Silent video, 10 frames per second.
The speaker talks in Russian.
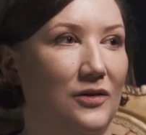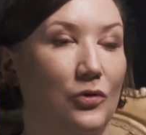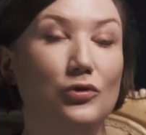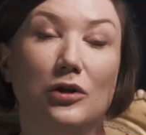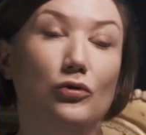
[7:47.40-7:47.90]

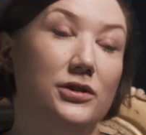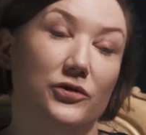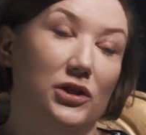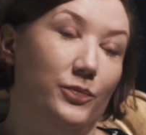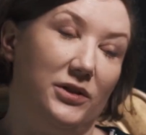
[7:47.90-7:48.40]
Люди, люди
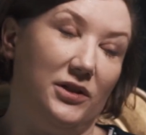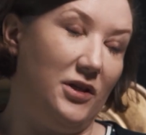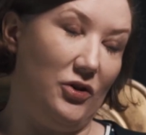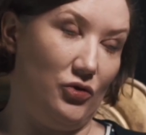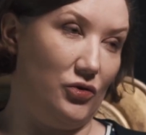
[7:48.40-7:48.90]
совершенно
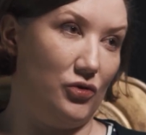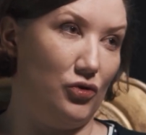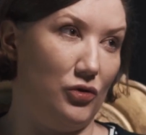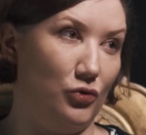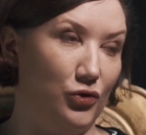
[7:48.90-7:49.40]
потрясающие
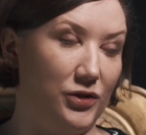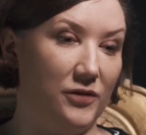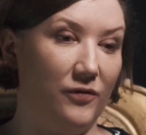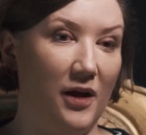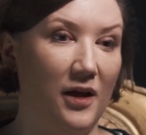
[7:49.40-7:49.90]

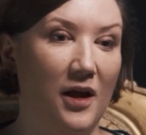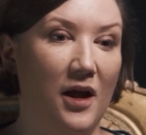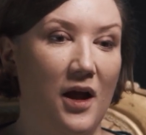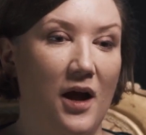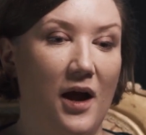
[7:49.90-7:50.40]
существа,
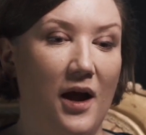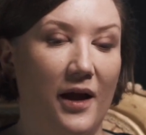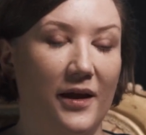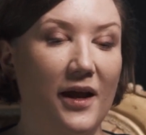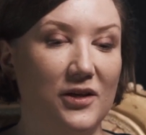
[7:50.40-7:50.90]

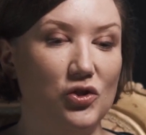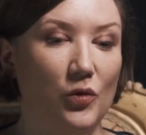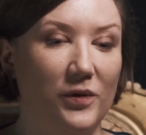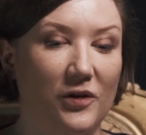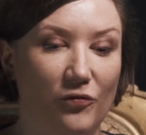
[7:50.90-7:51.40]
а, и
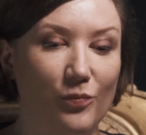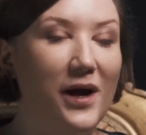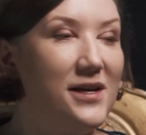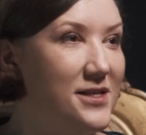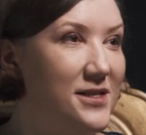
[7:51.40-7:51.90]
особенно в
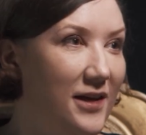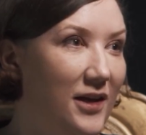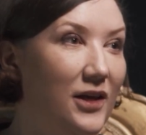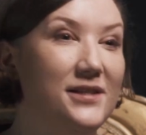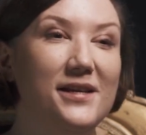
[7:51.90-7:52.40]

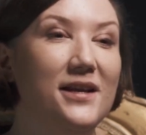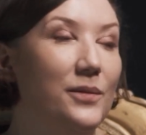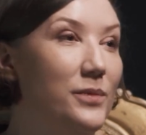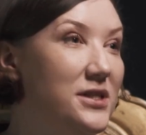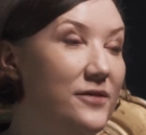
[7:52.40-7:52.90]
массе, и угу.
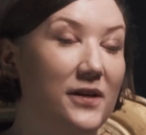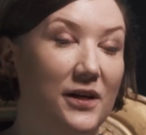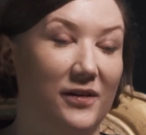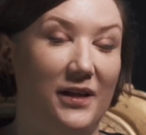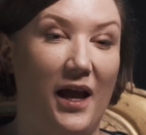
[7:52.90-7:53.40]
сильно
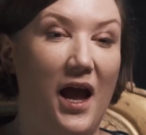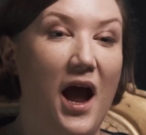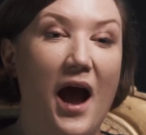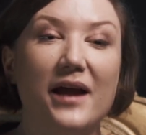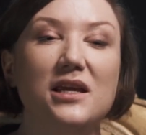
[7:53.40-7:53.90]
мотивированные,
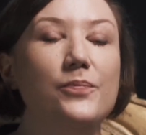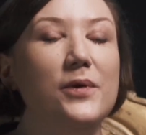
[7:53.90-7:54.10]
они